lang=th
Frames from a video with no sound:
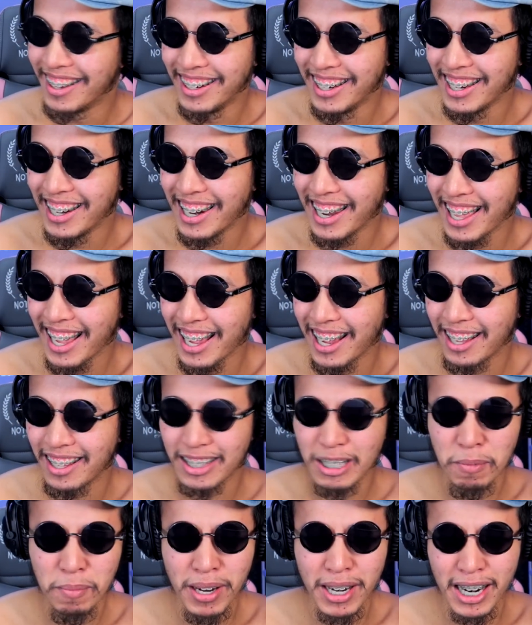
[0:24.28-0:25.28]
ลิลลี่
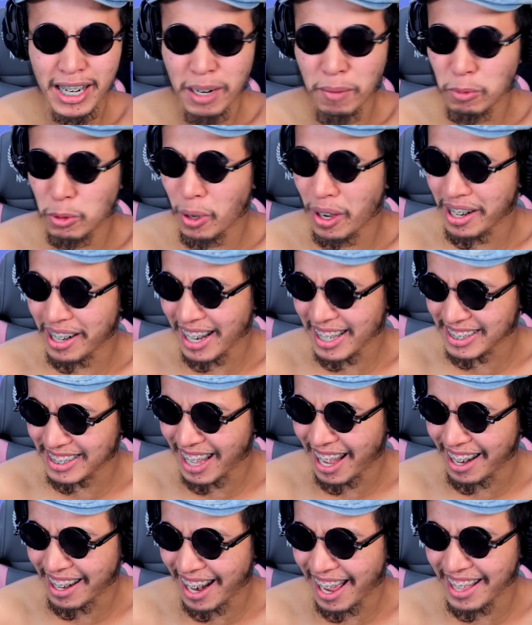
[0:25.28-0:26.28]
ทำไมเธอทำตัวไร้สา
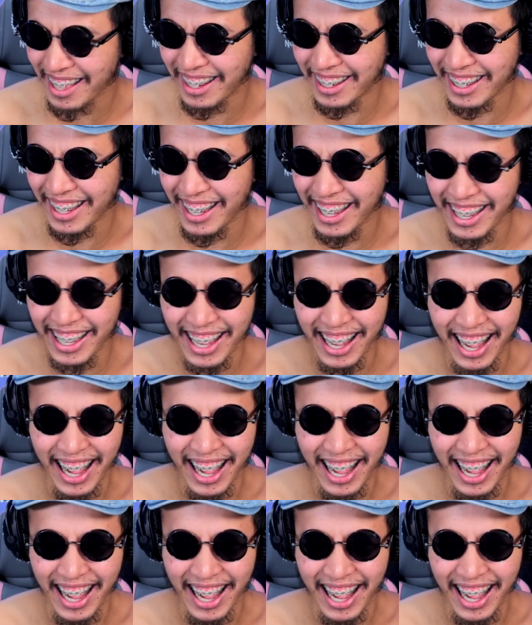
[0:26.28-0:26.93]
ระอย่างนี้